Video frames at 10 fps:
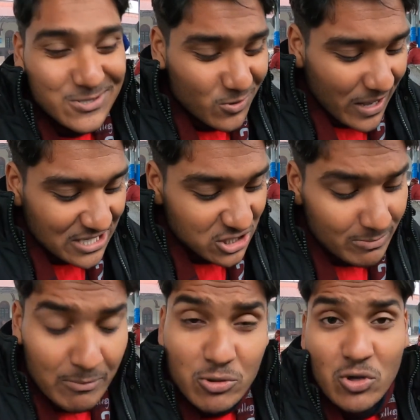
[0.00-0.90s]
सो so, एक्चुअली
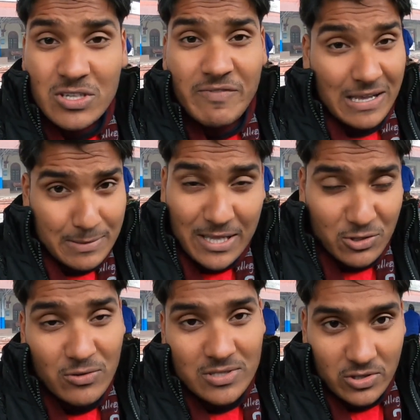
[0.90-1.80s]
मैं आपको थोड़ी सी फैक्ट
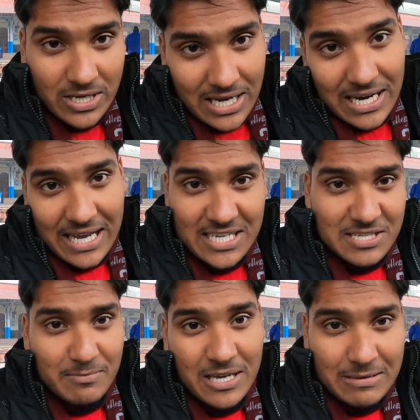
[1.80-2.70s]
बताता हूँ जो ये कालका है
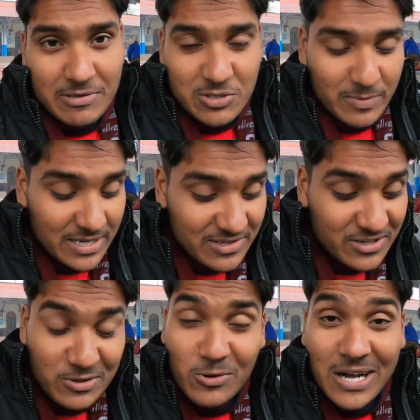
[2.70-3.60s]
शिमला के बीच में
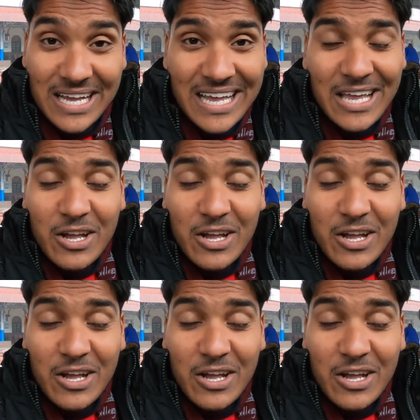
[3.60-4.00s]
ट्रेनों का है